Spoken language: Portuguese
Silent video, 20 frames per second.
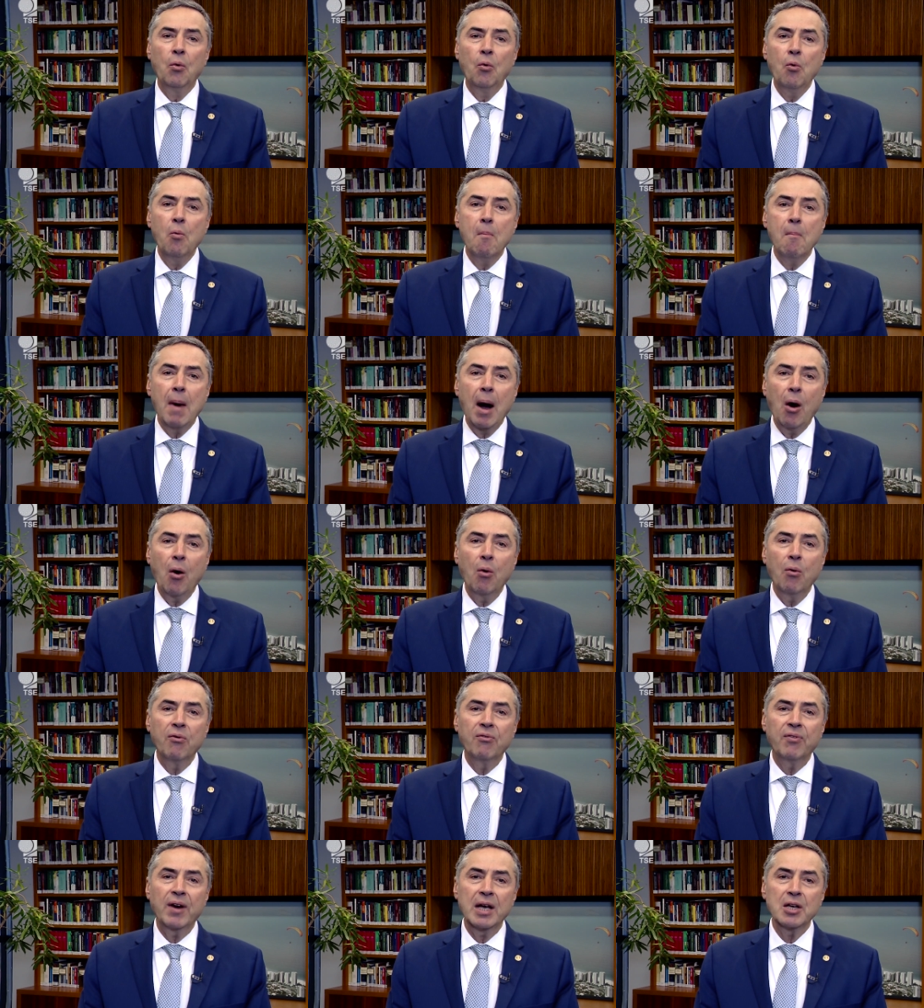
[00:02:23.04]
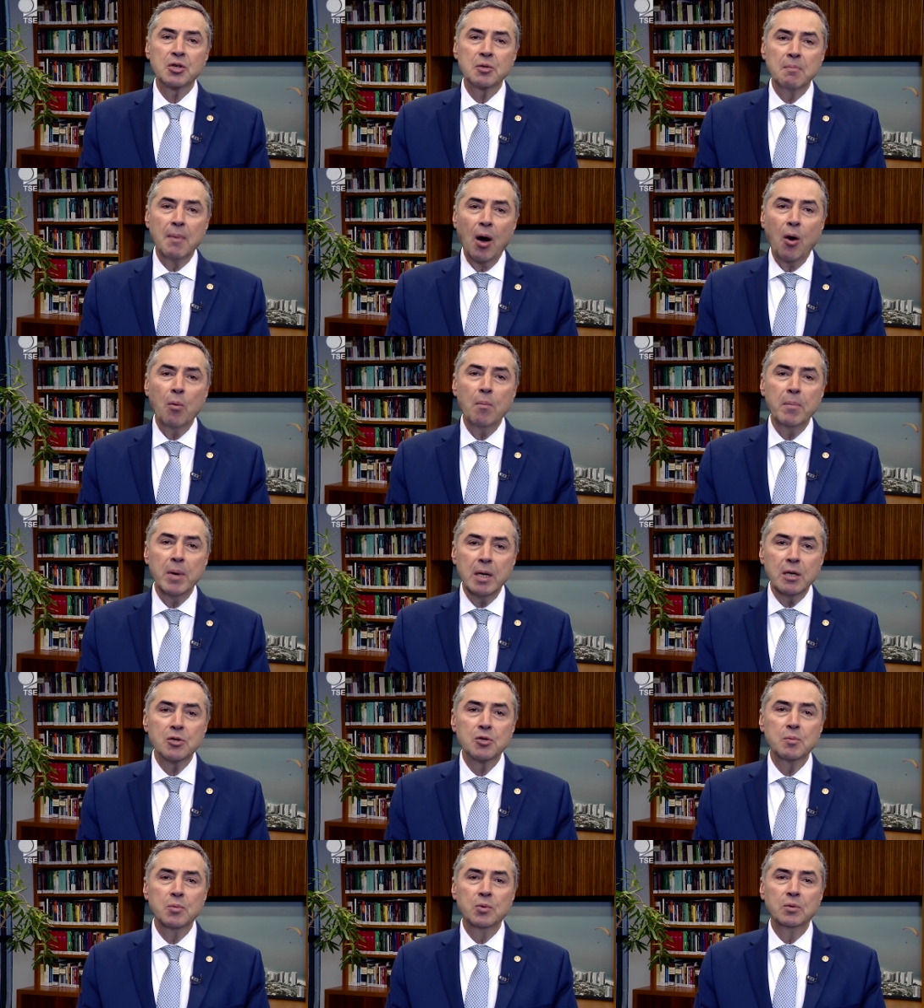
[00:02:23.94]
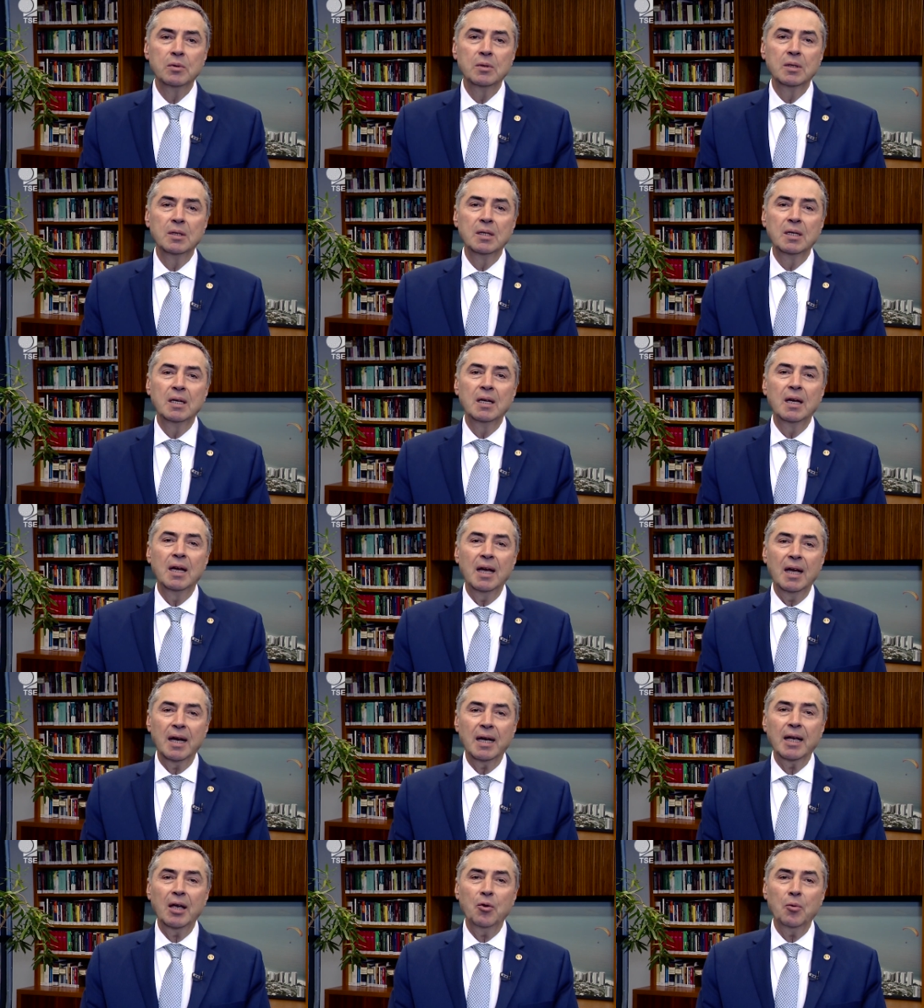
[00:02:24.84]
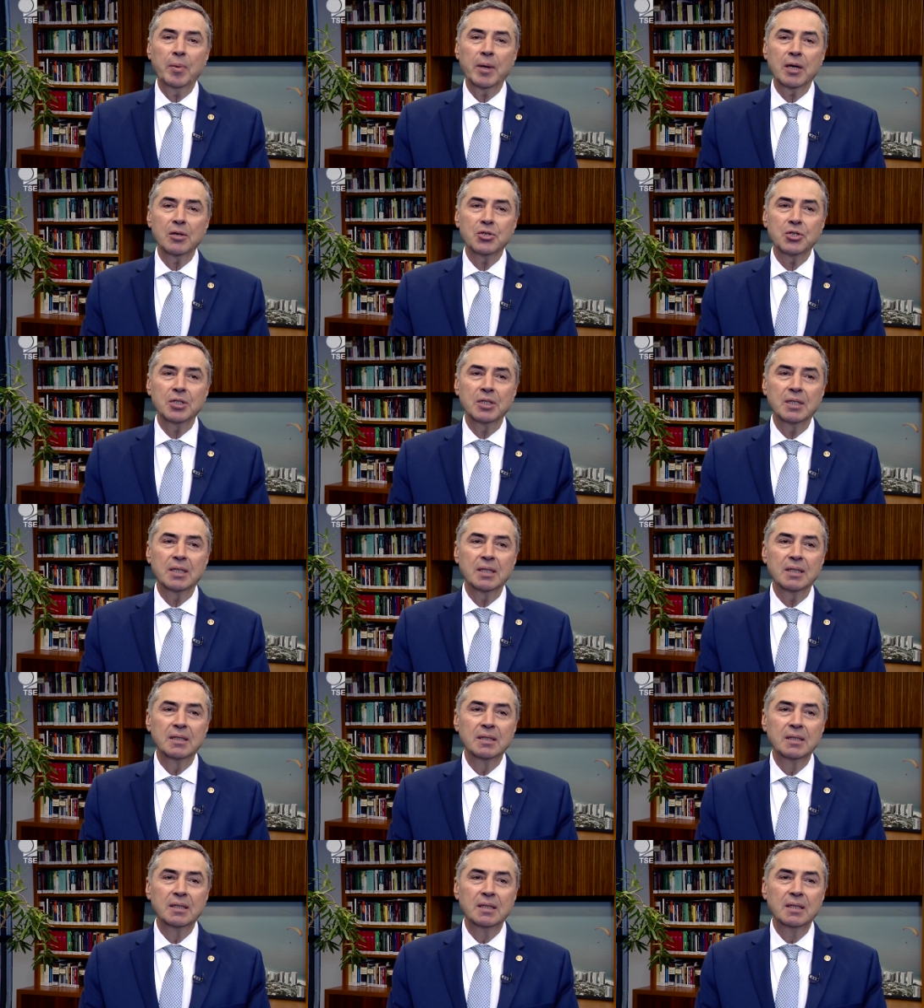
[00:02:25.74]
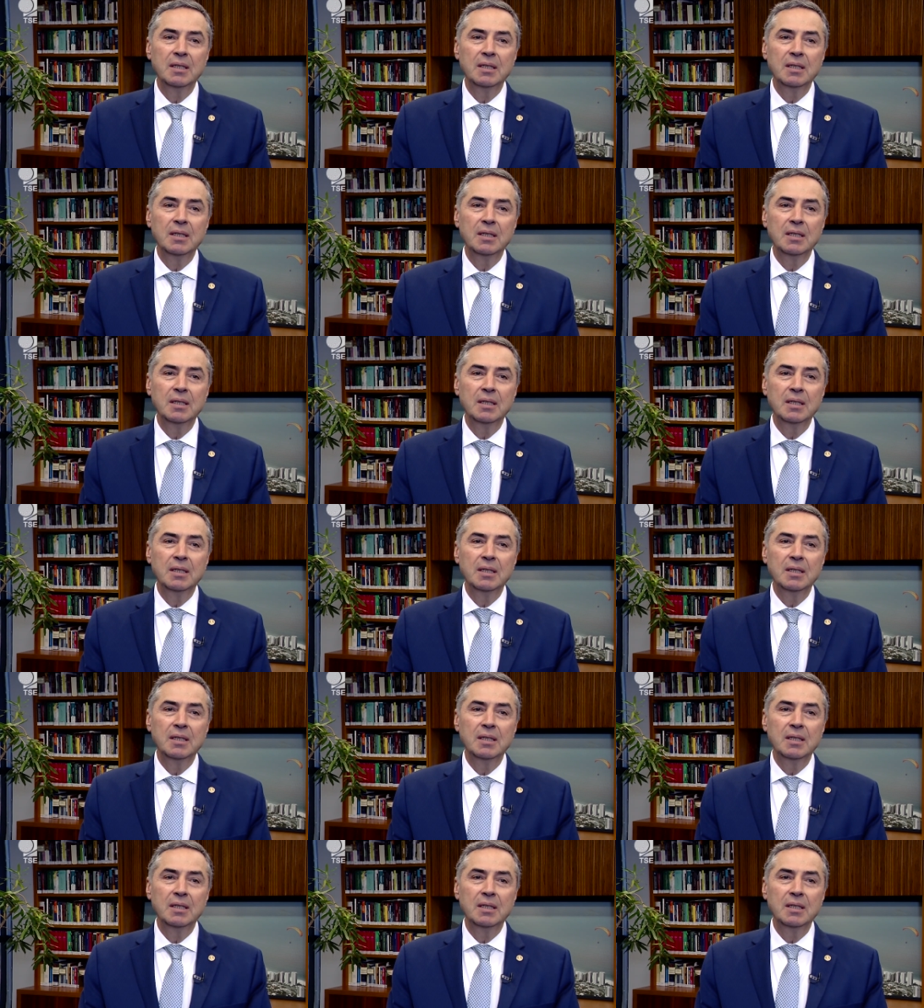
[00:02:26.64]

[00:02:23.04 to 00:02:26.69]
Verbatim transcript: O mal faz mal mesmo, é quem o pratica.